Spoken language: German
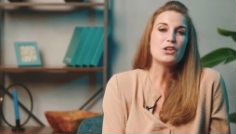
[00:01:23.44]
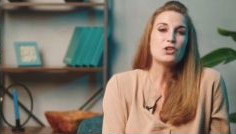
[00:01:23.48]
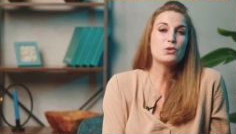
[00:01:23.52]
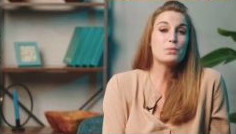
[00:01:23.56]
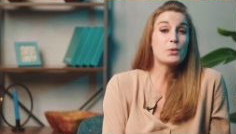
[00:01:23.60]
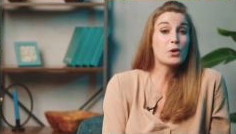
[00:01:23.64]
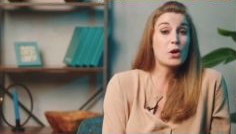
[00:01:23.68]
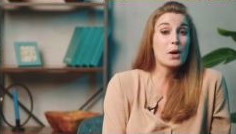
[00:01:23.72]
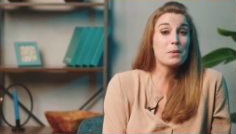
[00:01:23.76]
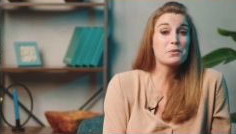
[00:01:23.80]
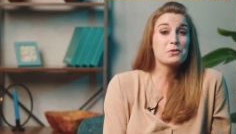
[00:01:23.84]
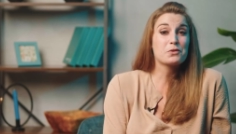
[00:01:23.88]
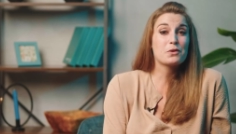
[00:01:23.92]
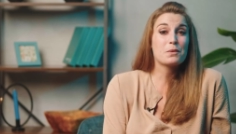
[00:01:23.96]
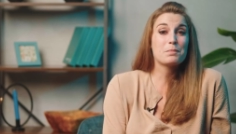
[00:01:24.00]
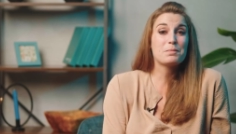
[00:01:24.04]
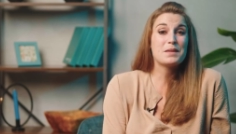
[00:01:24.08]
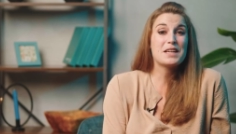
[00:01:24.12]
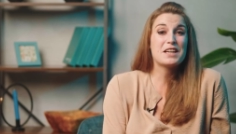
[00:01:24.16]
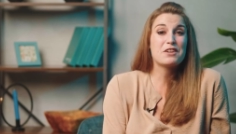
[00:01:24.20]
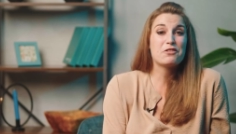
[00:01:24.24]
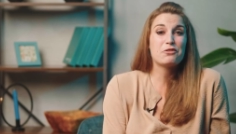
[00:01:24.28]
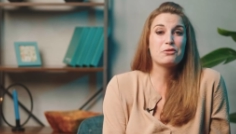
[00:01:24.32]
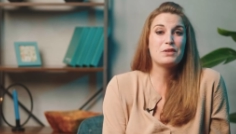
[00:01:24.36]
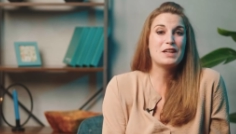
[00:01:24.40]
Du bekommst von
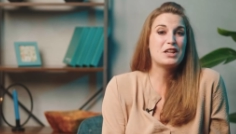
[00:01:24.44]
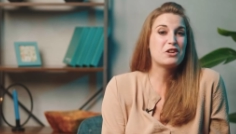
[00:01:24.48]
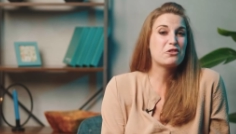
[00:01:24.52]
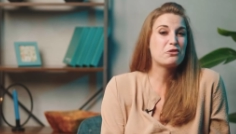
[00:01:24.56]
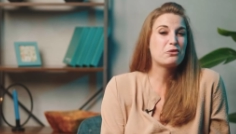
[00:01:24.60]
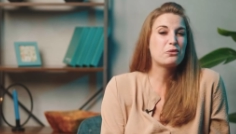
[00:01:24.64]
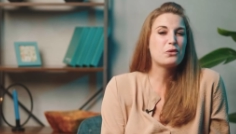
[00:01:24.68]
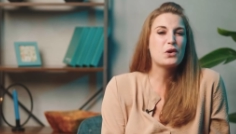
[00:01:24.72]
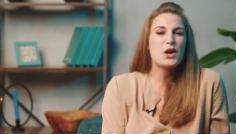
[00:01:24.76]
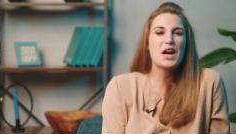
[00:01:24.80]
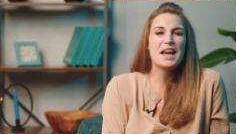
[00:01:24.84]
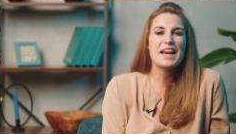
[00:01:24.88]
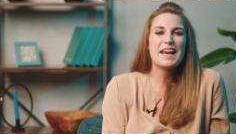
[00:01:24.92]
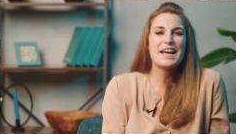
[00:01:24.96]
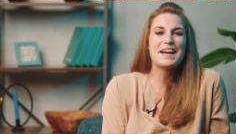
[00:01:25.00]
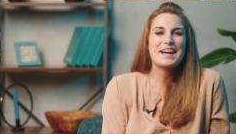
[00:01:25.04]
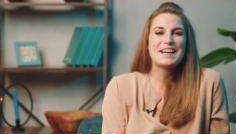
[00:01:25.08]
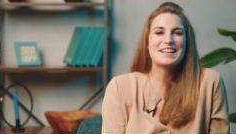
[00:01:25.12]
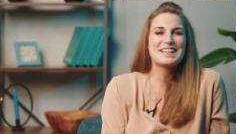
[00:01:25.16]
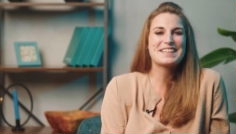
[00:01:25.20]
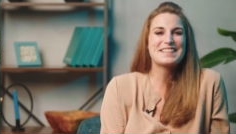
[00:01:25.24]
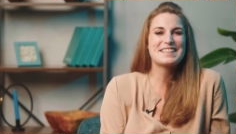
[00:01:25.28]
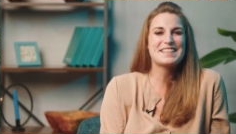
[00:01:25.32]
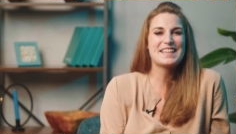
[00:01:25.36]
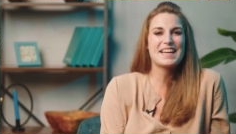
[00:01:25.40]
mir viele
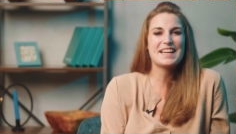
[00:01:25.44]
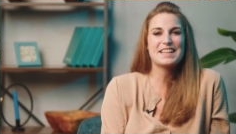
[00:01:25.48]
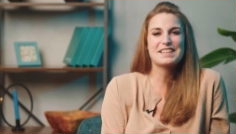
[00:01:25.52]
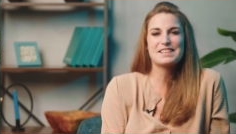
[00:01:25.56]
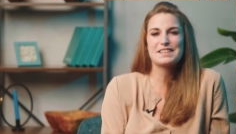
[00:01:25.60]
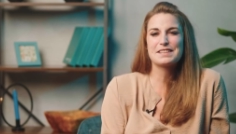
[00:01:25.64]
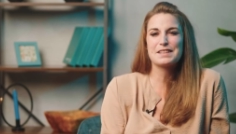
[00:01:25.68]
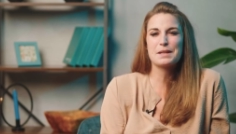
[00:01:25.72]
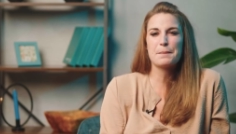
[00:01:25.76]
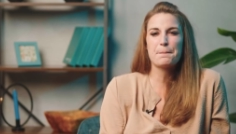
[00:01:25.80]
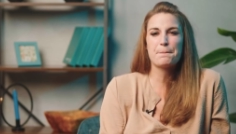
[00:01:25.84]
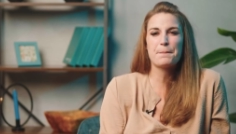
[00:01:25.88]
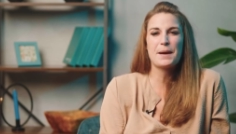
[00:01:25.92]
Vorlagen, Texte,